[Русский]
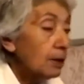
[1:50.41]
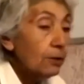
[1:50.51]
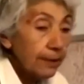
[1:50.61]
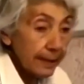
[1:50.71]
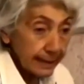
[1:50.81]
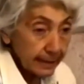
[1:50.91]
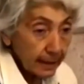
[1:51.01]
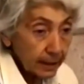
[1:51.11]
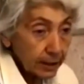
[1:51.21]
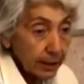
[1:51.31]
Но если
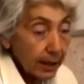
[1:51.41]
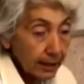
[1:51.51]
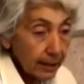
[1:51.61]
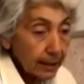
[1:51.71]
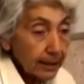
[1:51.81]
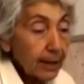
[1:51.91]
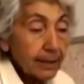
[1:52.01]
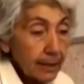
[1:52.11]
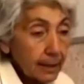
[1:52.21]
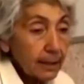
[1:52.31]
даже она
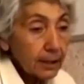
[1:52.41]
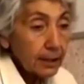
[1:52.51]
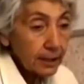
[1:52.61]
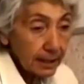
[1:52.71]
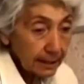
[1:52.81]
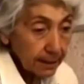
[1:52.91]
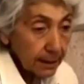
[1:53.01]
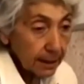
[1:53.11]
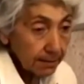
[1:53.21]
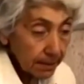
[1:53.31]
достаточно
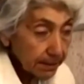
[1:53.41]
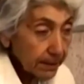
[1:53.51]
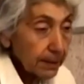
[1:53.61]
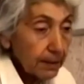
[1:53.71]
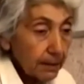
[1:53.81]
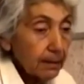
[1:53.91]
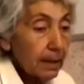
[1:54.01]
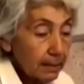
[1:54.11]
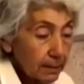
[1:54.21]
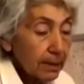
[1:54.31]
кислая, и пепсин
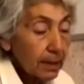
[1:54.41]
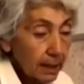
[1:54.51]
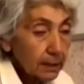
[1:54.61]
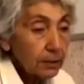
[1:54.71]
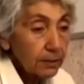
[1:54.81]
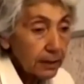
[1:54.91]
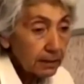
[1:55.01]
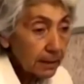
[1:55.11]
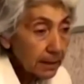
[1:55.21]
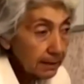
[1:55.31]
довольно хорошо
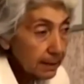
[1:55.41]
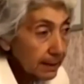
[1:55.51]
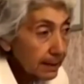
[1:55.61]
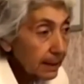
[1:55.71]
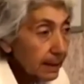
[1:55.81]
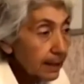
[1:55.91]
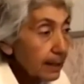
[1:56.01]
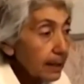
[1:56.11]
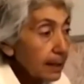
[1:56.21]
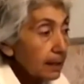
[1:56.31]
вырабатывается,
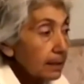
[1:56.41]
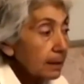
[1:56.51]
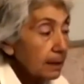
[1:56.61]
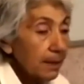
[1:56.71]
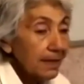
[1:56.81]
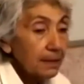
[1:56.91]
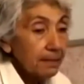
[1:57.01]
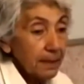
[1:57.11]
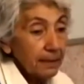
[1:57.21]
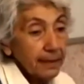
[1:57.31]
и мясо
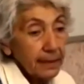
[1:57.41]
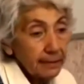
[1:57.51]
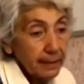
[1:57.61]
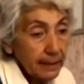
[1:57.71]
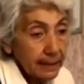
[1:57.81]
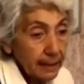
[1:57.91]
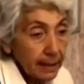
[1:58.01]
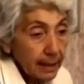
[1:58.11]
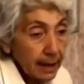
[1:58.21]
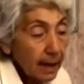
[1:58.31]
переваривается,
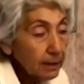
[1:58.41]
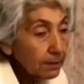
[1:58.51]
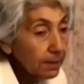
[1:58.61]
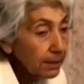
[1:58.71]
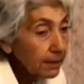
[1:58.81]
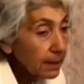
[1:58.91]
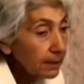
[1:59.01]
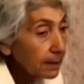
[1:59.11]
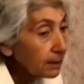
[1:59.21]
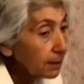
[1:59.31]
оно
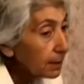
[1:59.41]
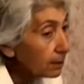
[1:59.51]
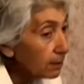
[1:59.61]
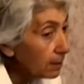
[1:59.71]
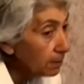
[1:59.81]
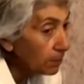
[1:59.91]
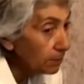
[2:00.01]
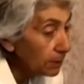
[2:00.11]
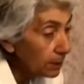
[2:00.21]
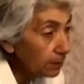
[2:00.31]
переваривается все равно не
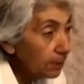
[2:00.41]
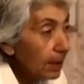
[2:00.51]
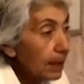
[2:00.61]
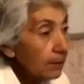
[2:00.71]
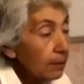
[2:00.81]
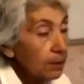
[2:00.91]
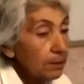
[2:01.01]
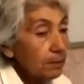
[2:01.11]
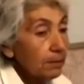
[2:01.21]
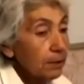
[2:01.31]
полностью – в
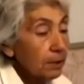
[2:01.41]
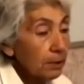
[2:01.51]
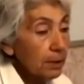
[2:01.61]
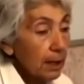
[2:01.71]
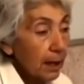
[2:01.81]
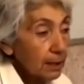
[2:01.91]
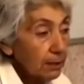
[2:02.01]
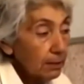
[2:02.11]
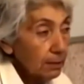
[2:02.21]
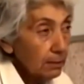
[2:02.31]
общем, в желудке
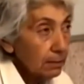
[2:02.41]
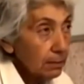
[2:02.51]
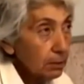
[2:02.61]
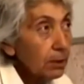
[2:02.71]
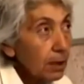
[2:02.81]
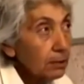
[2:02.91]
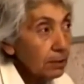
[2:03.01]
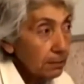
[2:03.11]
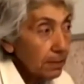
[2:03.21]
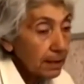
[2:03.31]
оно... Что
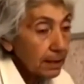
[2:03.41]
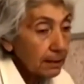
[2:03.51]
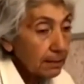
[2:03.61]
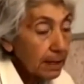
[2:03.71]
такое мясо?